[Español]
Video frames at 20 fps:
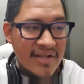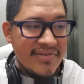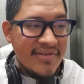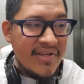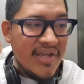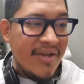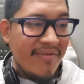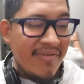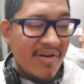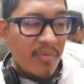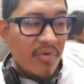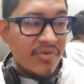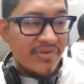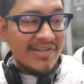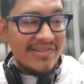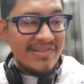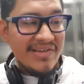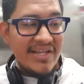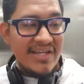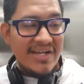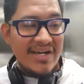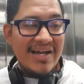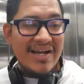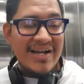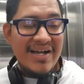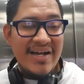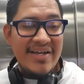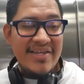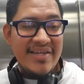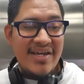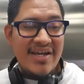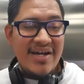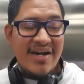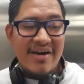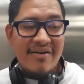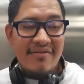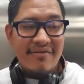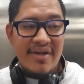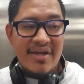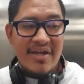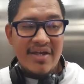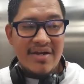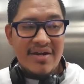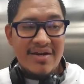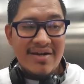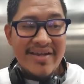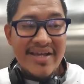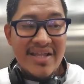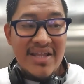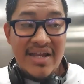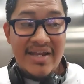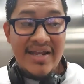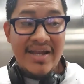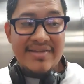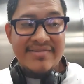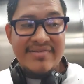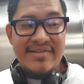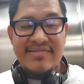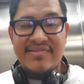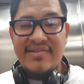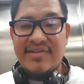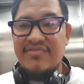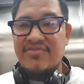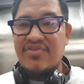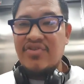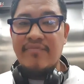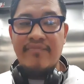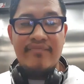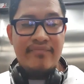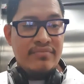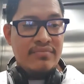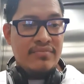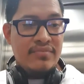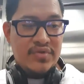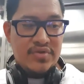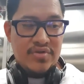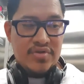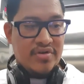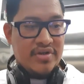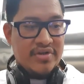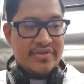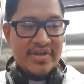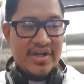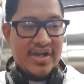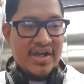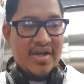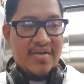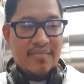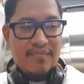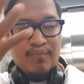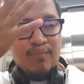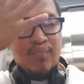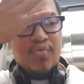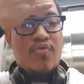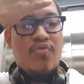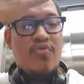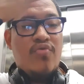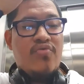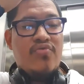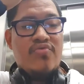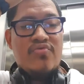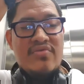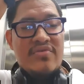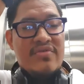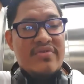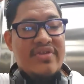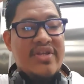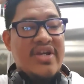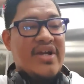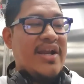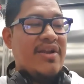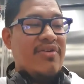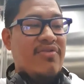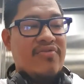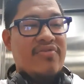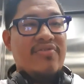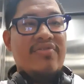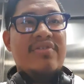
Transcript: así que vamos a salir a la calle a ver qué tal es la sensación. Yo creo que será de calor.